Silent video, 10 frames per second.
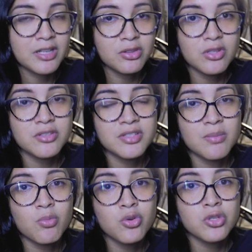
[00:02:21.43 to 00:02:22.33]
Entonces,
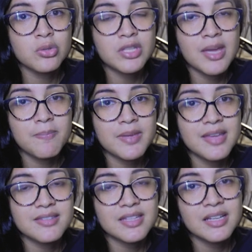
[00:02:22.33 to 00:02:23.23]
muchos de ustedes
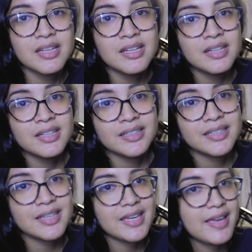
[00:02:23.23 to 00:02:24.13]
piensan
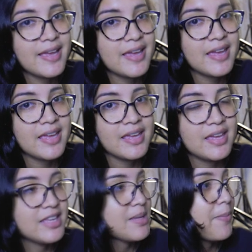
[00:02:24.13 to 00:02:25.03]
que
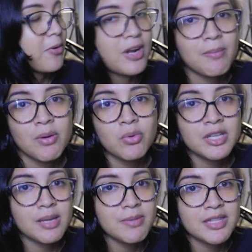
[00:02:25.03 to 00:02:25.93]
este programa es
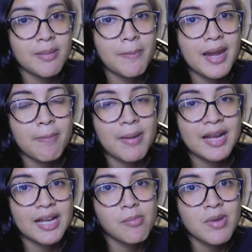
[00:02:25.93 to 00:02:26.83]
únicamente para
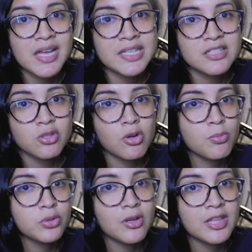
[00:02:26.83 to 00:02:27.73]
placas madres o
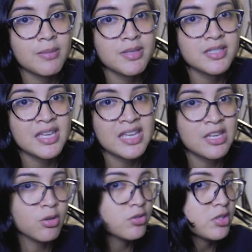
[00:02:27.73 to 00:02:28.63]
computadoras de MSI. Y
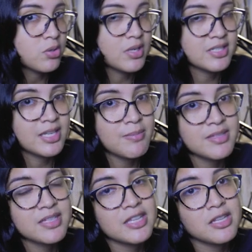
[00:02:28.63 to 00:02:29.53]
no, señores,
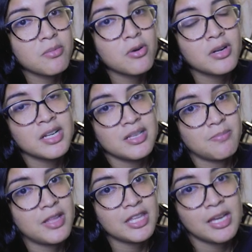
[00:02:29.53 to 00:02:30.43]
MSI Afterburner
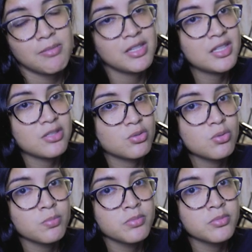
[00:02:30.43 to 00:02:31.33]
prácticamente es
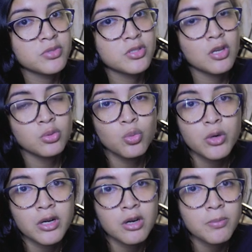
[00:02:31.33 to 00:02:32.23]
un
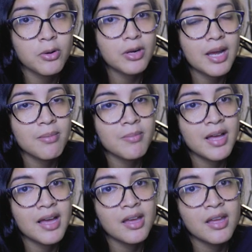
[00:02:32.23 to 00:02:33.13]
software o
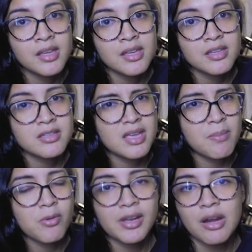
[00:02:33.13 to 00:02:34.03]
programa, eh,
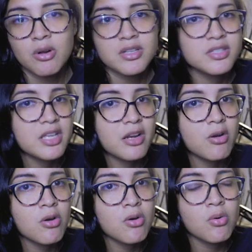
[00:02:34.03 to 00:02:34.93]
podría no
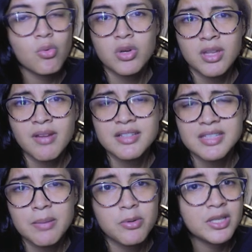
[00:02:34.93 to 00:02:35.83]
decirlo
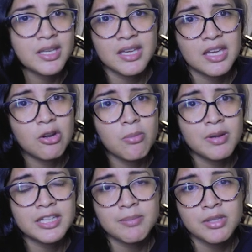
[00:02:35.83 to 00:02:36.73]
universal, porque es
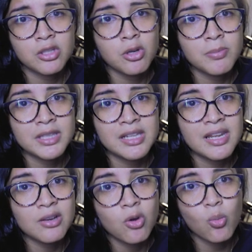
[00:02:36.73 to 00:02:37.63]
completamente
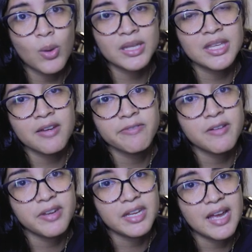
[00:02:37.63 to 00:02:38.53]
compatible con cualquier
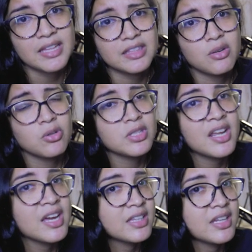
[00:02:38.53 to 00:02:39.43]
fabricante. No
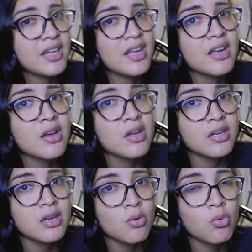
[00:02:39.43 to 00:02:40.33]
tienes que tener
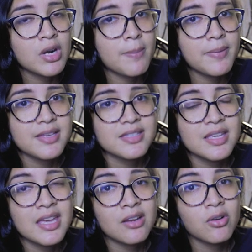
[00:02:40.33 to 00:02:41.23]
una
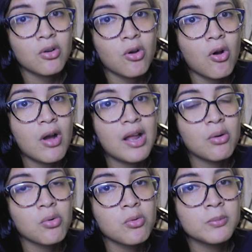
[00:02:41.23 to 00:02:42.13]
PC con
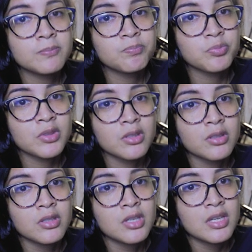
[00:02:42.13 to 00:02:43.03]
algún,
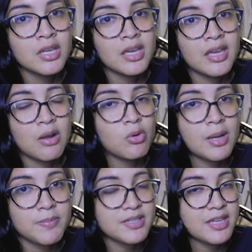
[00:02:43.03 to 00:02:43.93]
eh,
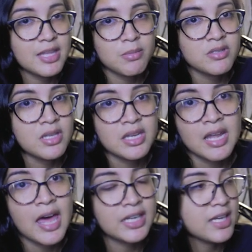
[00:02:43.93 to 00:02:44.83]
alguna pieza de MSI,
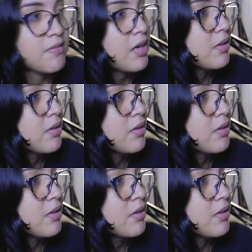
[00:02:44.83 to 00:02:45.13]
nada que ver.